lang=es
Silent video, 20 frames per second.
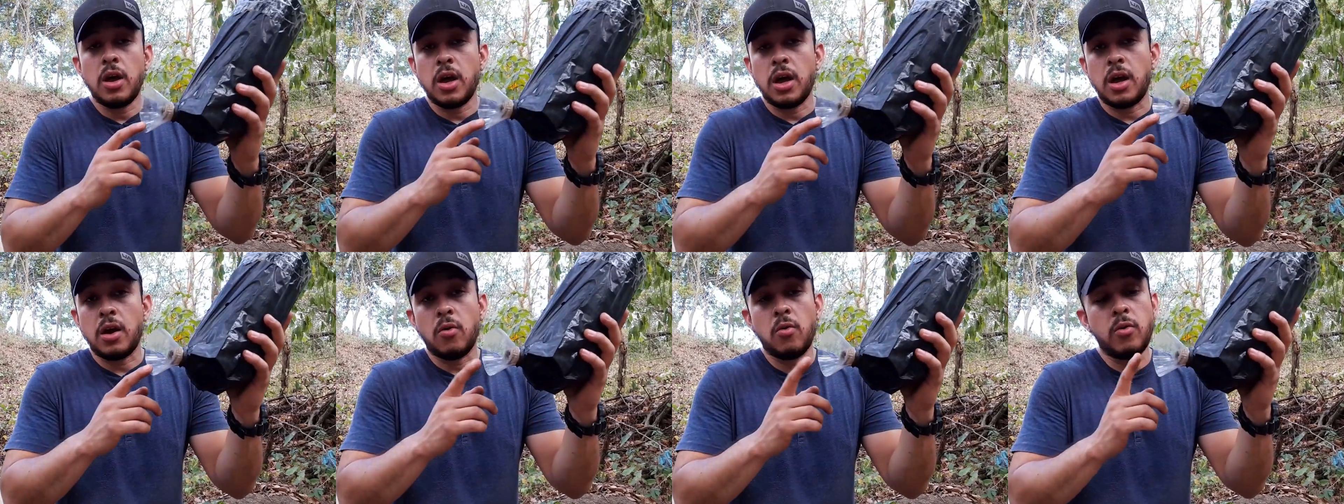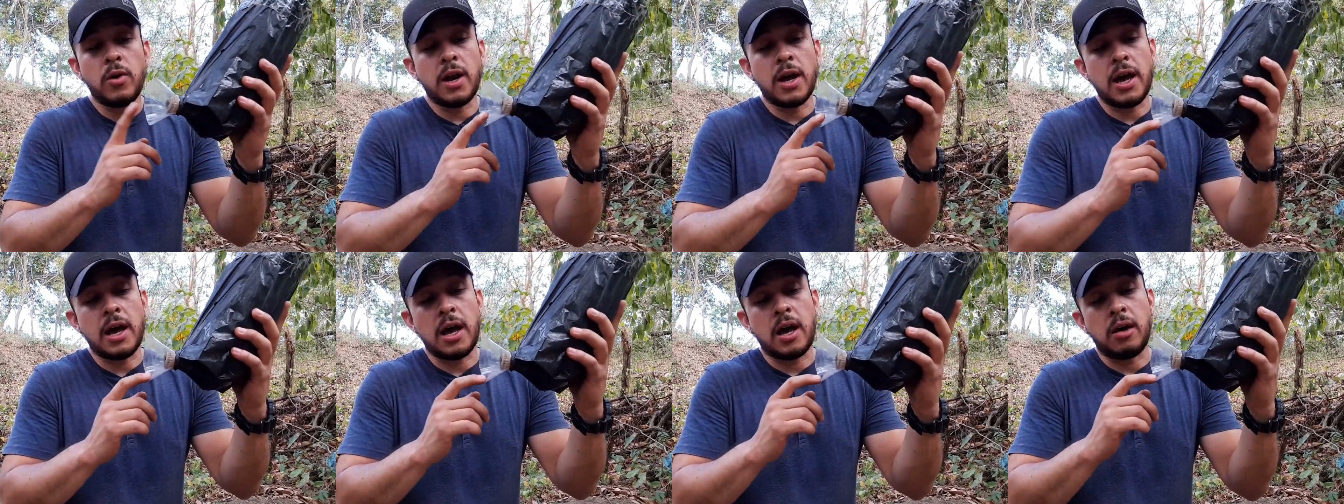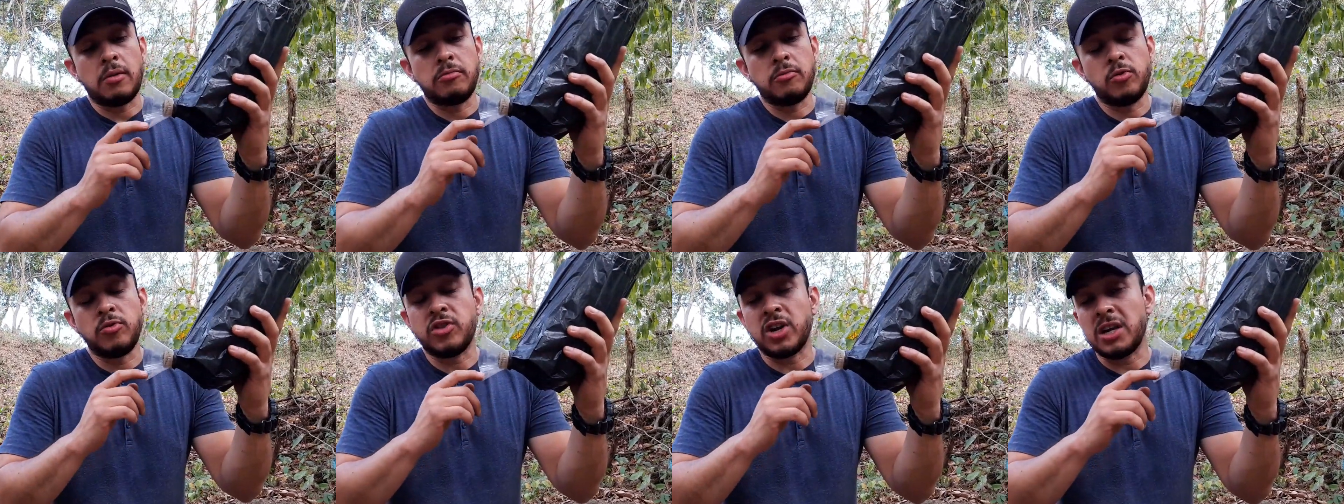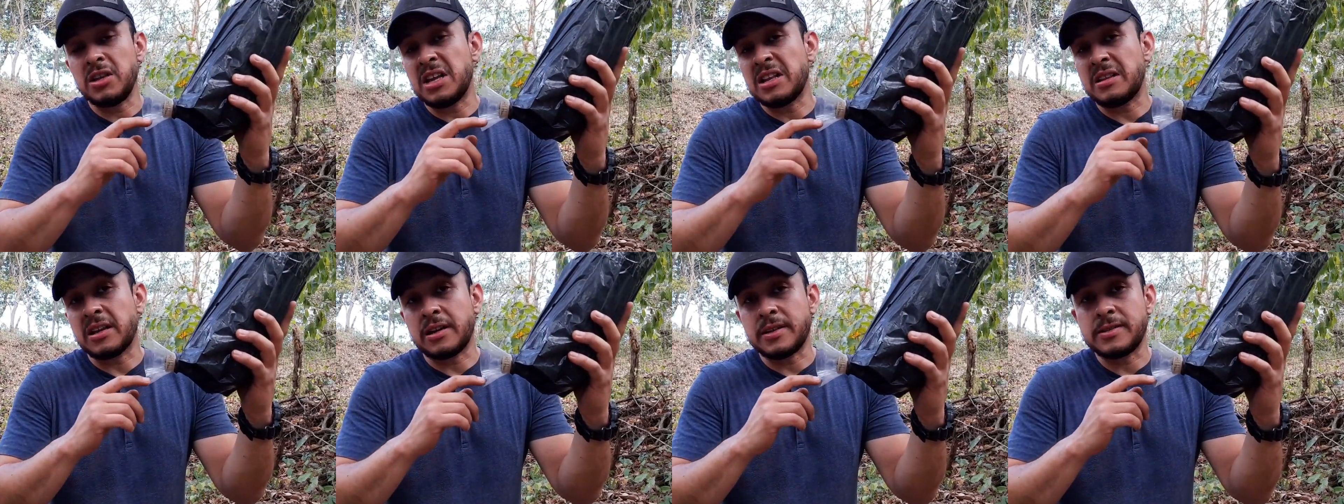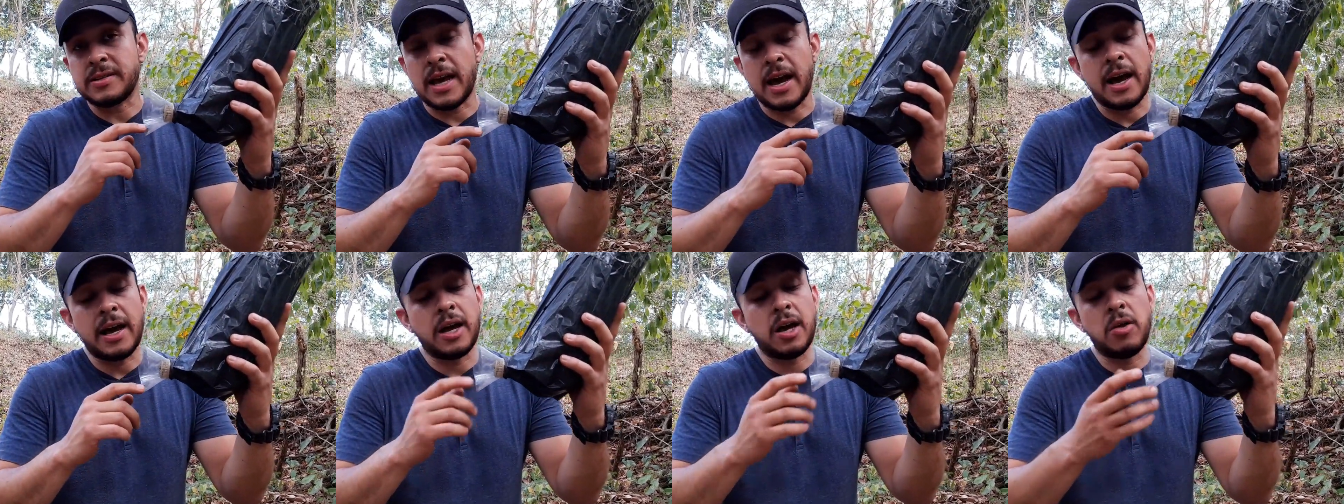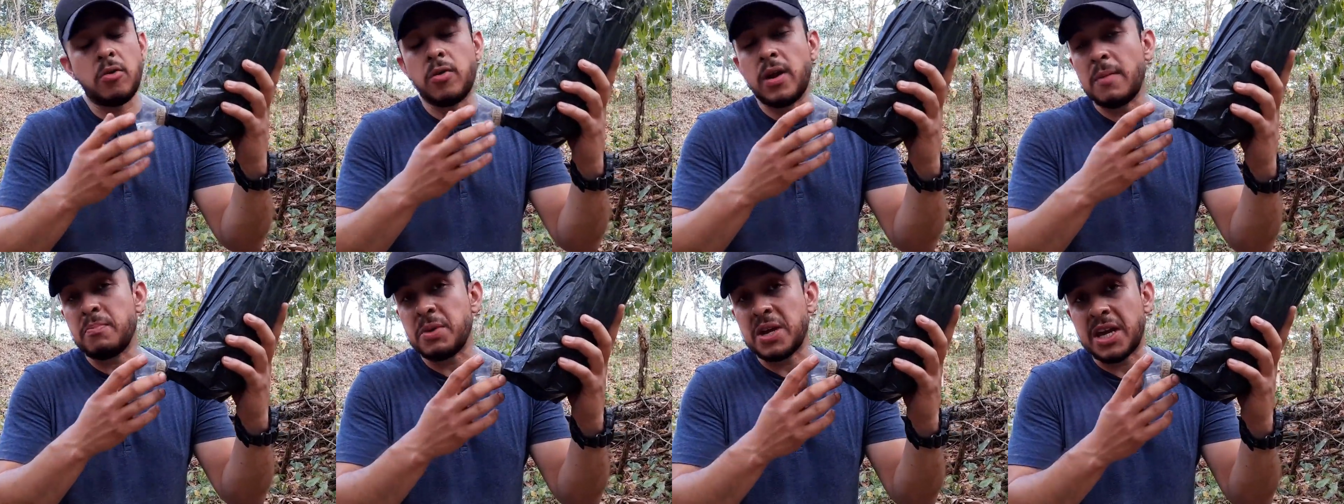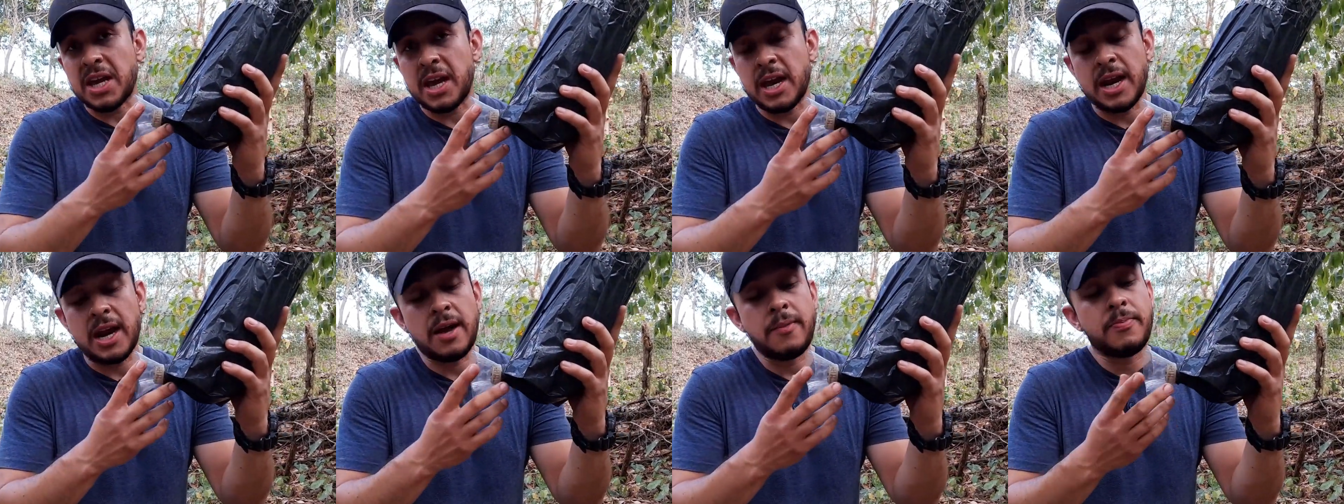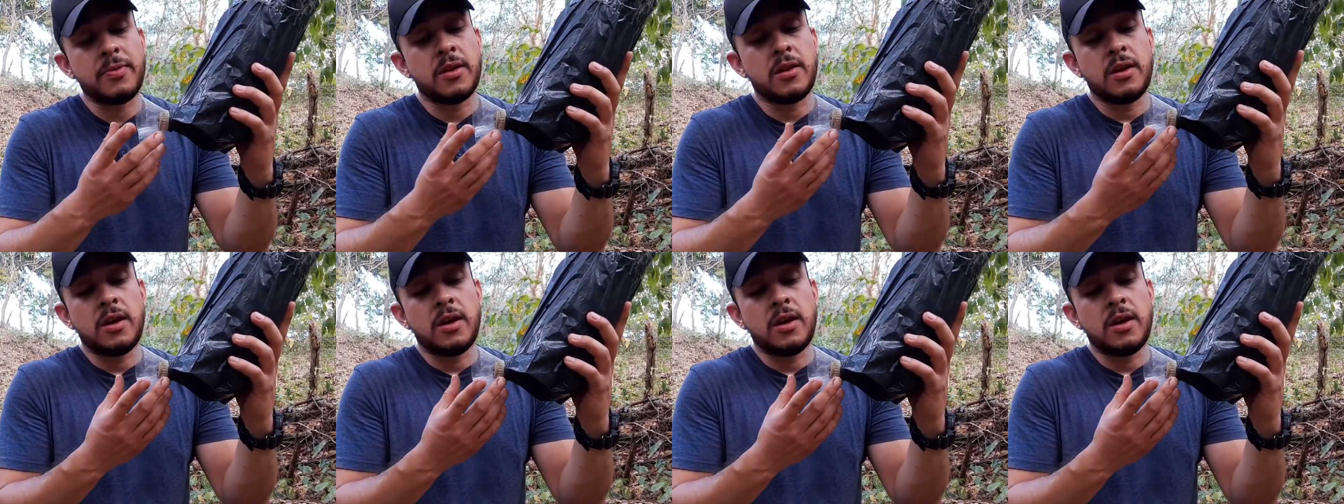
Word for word: eh, una, un tren de aterrizaje, una piquera,